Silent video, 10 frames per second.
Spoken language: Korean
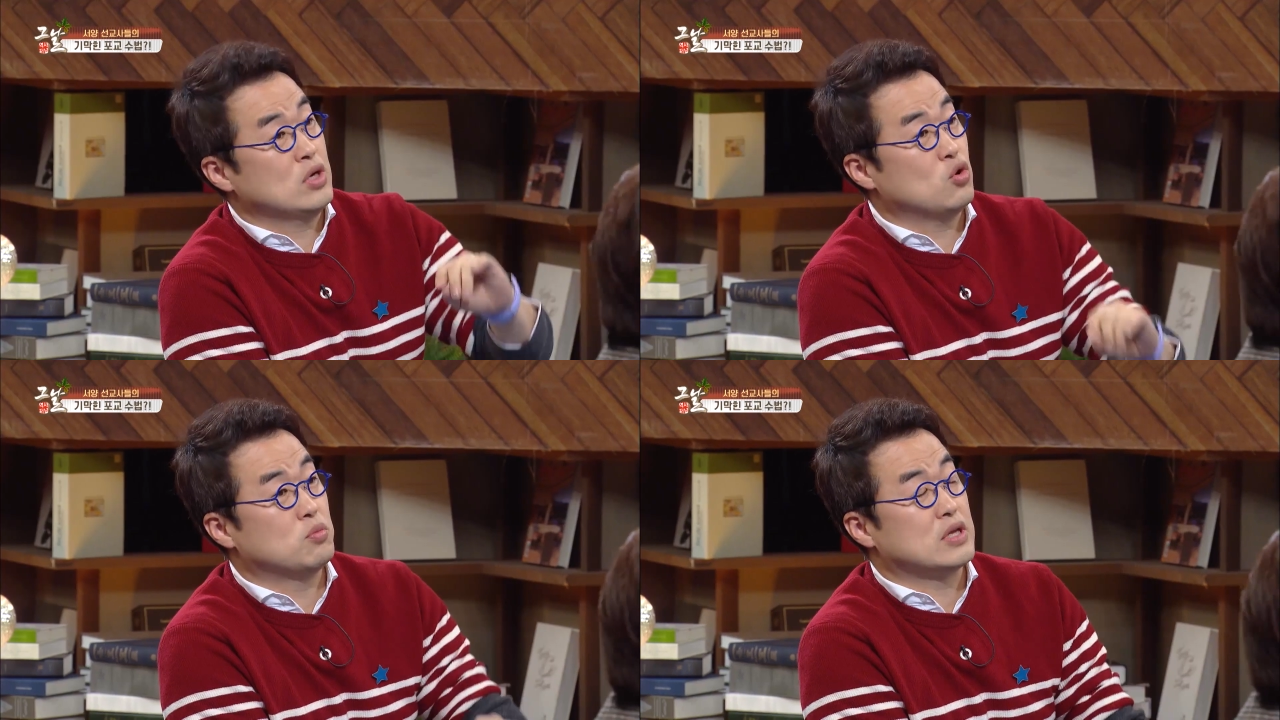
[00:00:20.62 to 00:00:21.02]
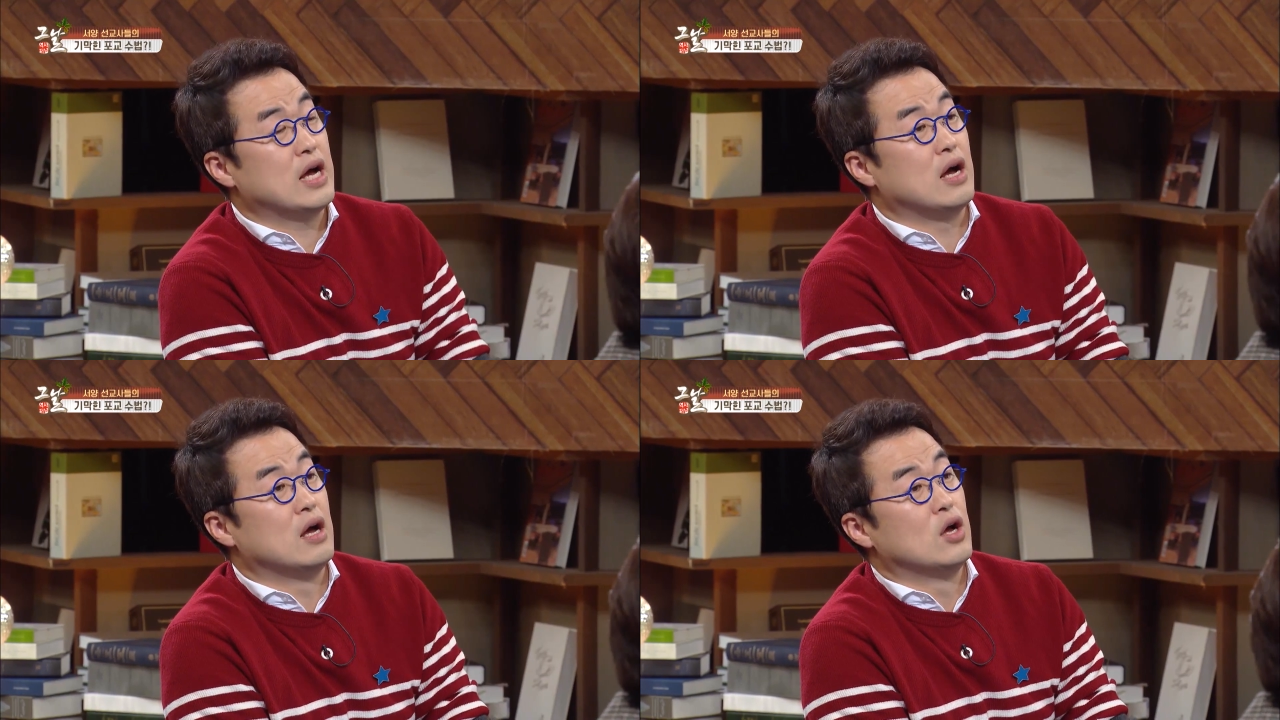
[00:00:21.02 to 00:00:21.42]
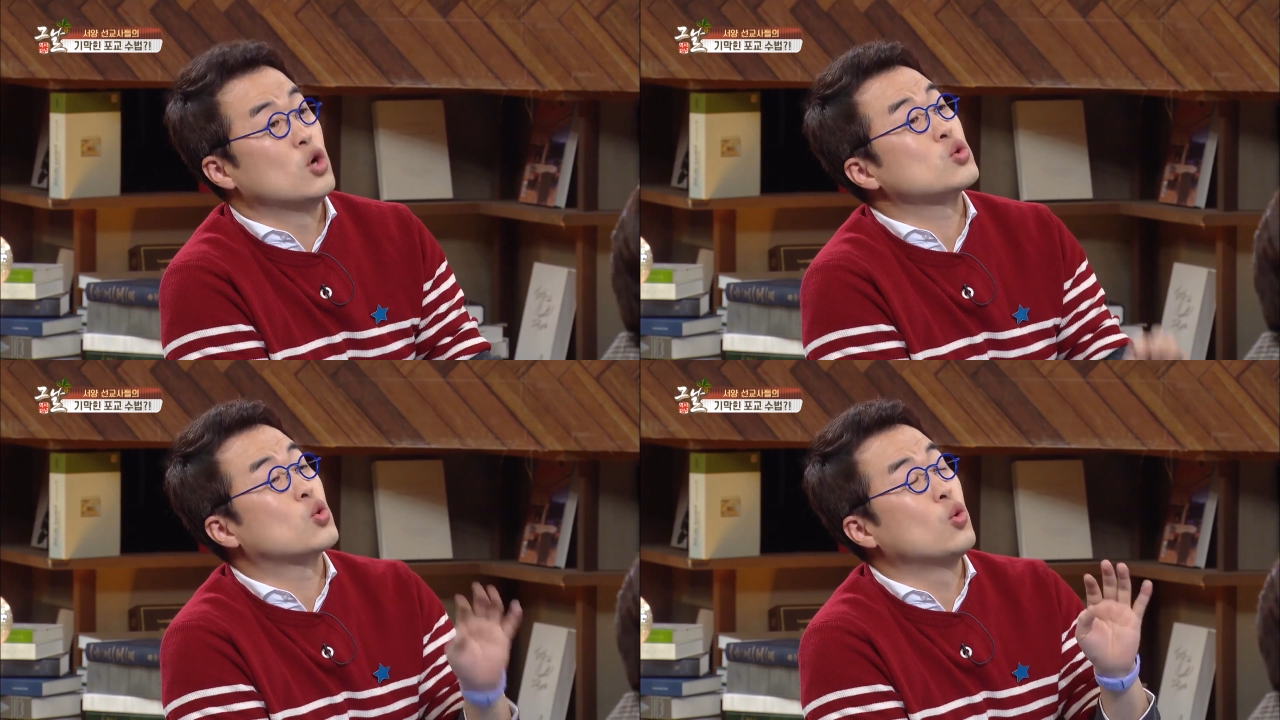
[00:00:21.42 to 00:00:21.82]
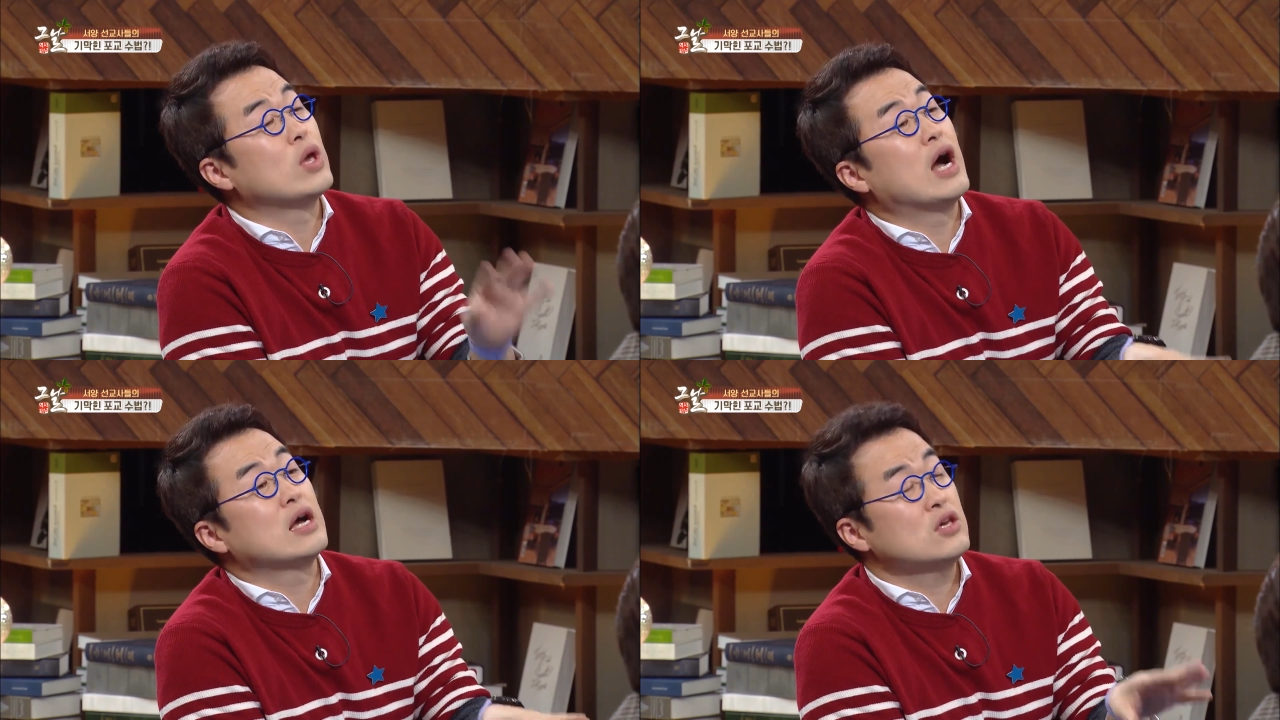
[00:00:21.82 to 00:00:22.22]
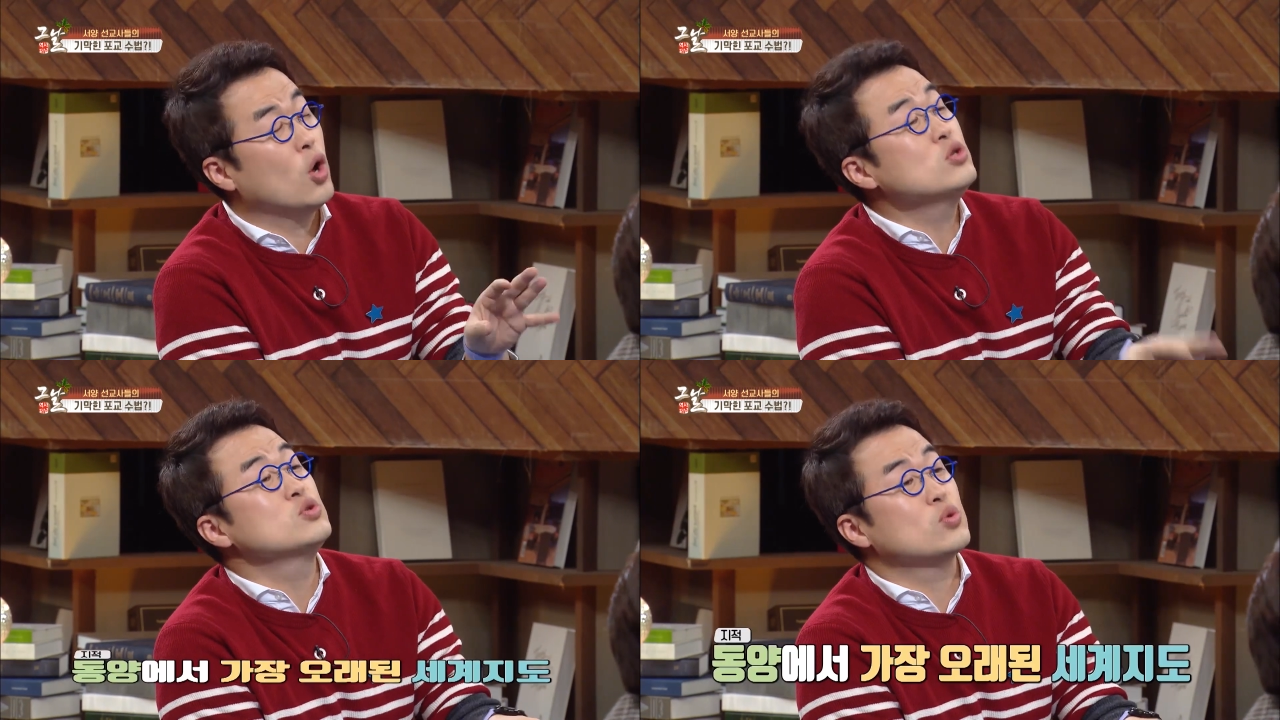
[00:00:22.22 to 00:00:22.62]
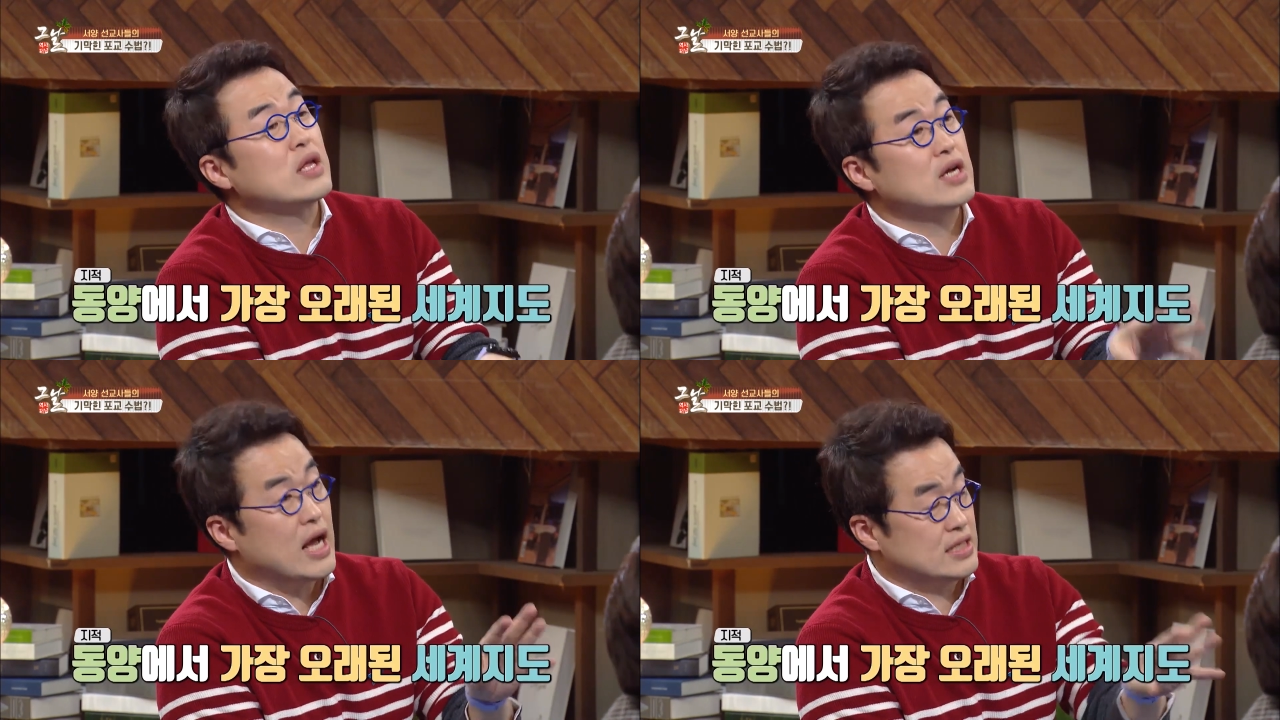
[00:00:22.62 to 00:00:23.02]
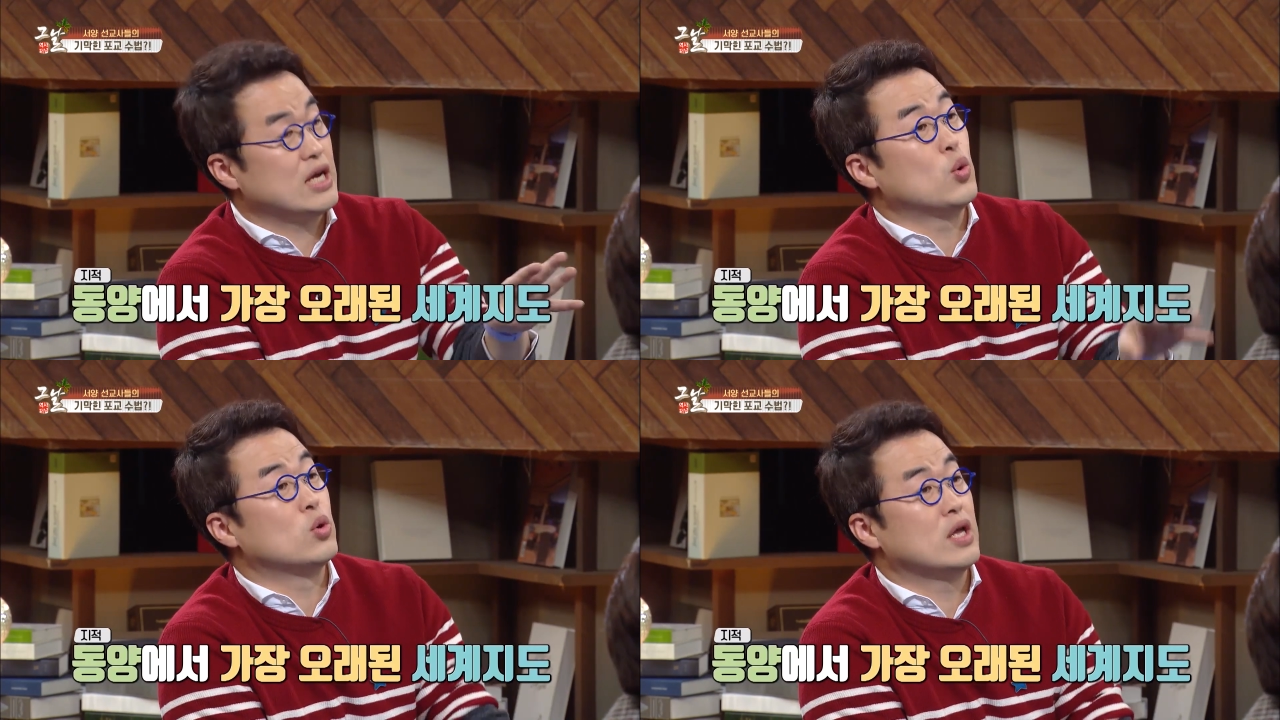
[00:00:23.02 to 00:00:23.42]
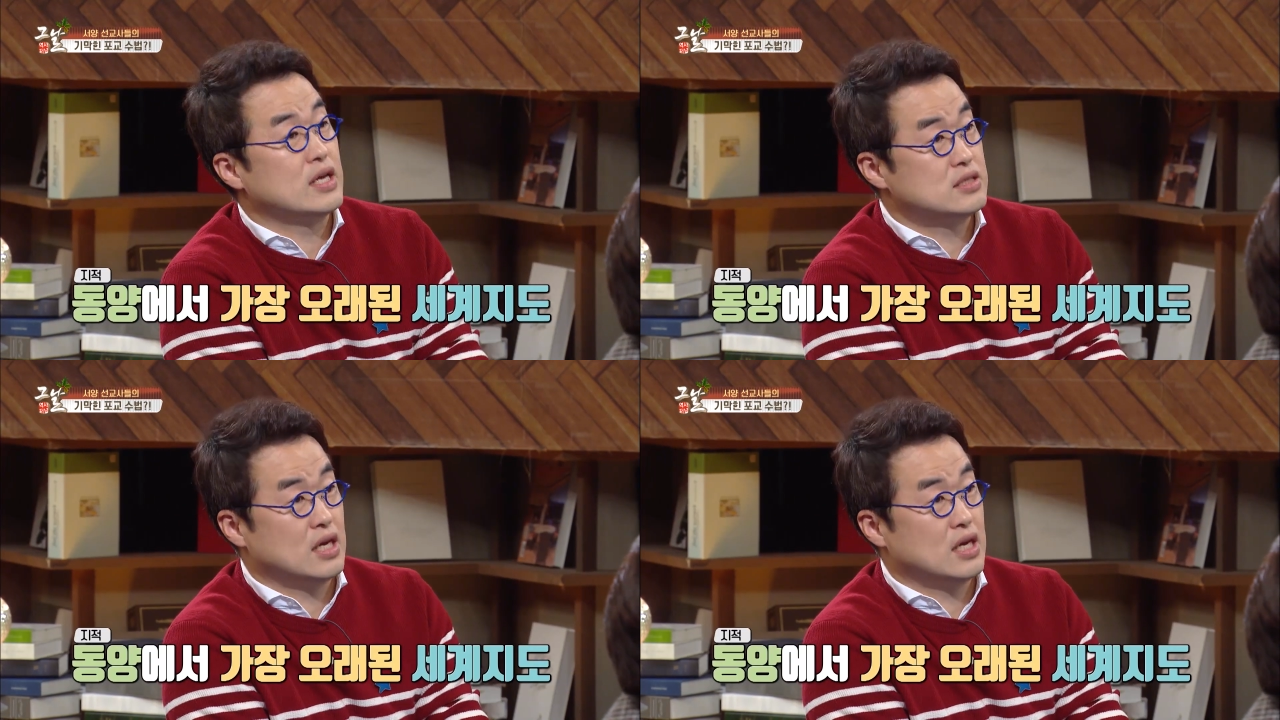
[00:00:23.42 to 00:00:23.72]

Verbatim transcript: 최고보다 동양 현조라는 가장 오래된